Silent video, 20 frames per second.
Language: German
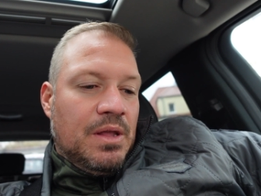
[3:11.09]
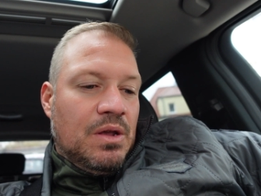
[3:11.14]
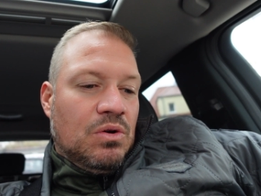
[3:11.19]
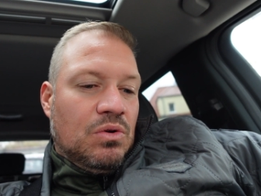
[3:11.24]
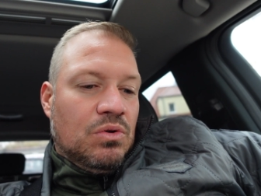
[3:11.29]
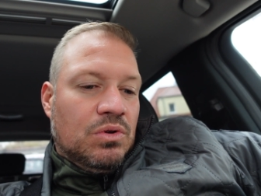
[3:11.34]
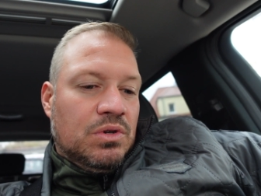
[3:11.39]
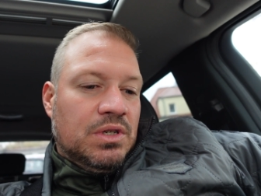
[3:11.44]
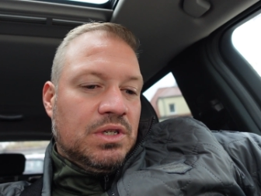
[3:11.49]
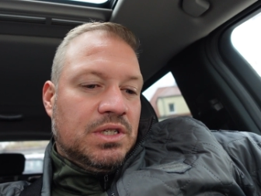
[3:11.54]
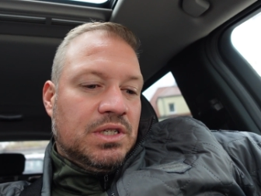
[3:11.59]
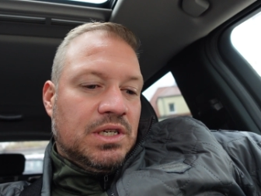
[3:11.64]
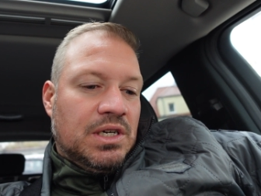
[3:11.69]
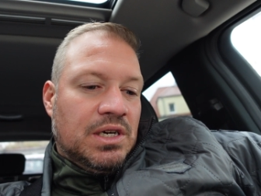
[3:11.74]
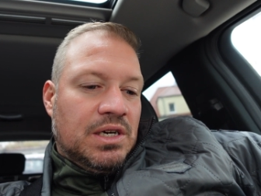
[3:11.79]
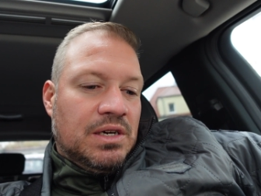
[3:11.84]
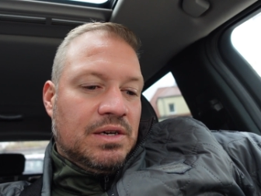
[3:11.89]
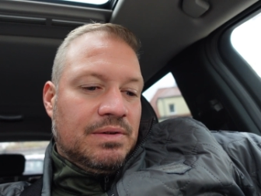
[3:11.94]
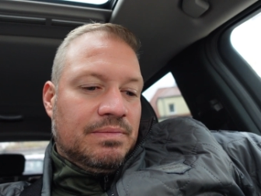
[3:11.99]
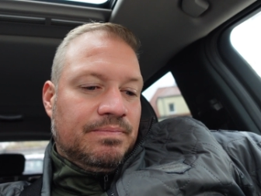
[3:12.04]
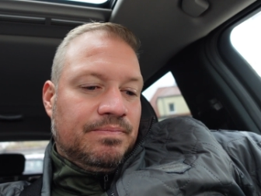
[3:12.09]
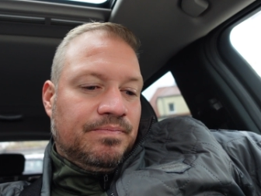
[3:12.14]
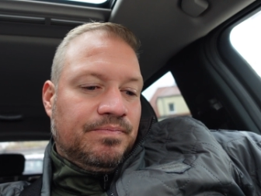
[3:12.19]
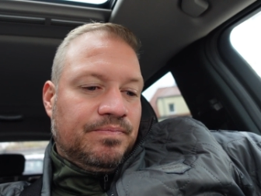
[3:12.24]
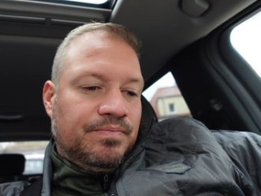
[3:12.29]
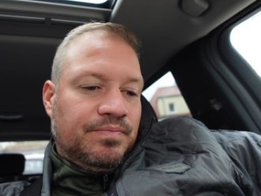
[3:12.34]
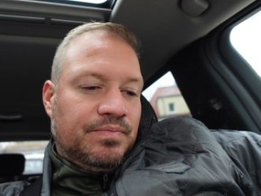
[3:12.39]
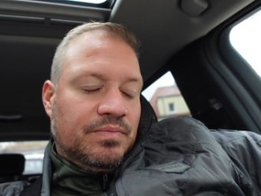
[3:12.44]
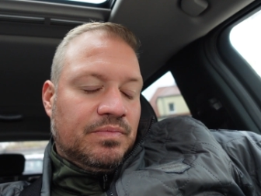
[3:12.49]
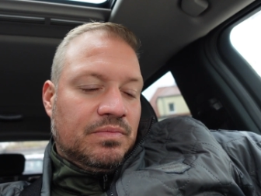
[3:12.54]
Und
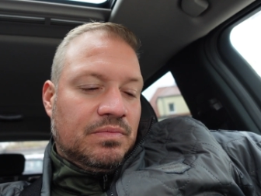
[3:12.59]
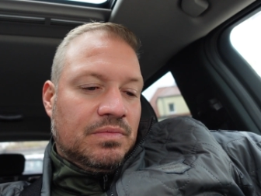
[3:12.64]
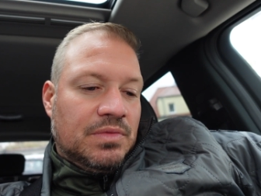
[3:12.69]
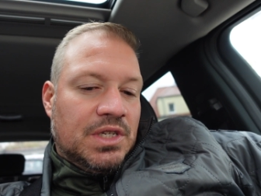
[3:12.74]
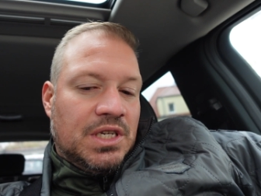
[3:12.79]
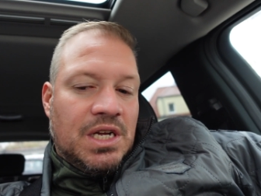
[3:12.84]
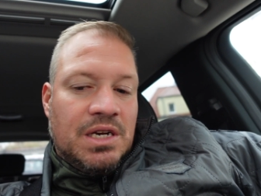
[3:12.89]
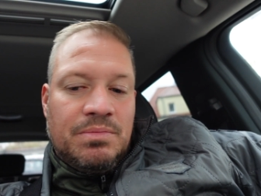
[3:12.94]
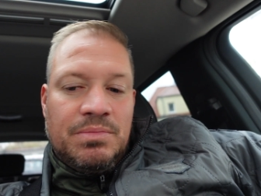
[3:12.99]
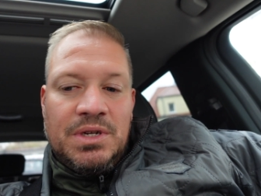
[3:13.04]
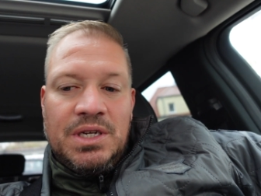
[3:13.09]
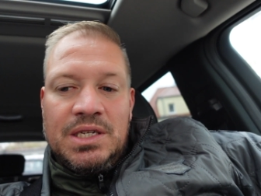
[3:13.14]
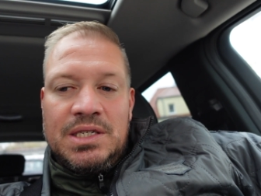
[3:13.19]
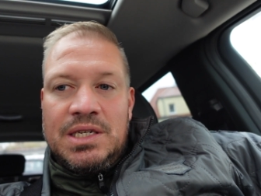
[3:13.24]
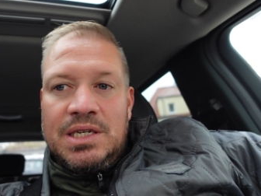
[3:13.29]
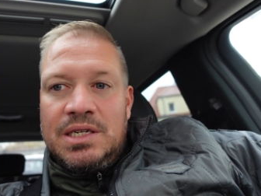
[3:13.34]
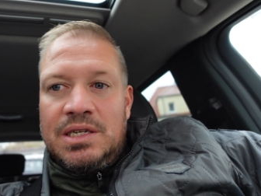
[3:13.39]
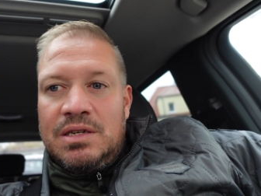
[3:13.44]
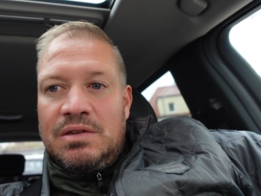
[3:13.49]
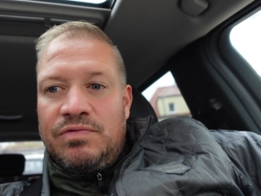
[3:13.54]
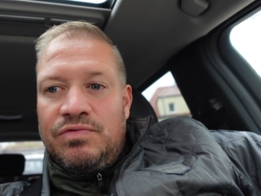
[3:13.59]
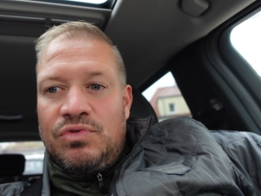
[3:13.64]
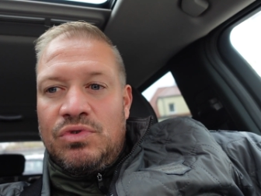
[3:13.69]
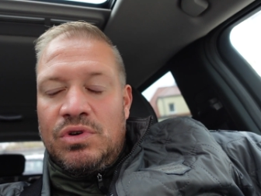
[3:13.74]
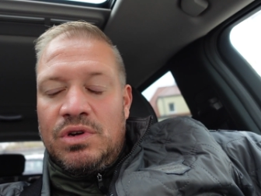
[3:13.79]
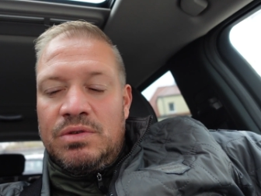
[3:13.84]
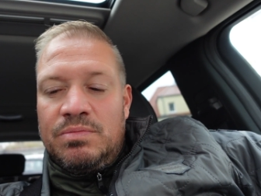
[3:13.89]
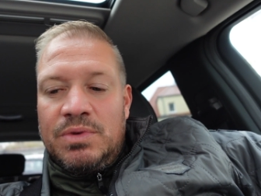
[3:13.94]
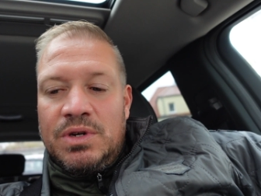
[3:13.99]
ähm, ich hätte mich jetzt eigentlich gefreut,